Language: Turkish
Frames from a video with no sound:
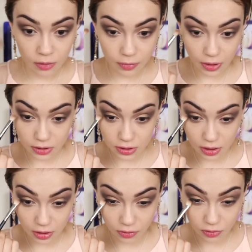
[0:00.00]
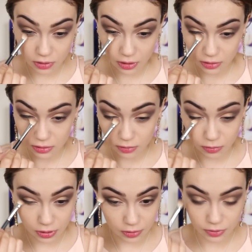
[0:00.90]
Birazcık sanki göz altınıza
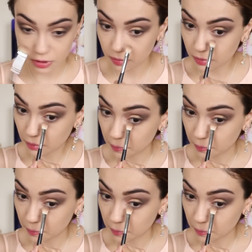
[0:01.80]
bulaşmış gibi.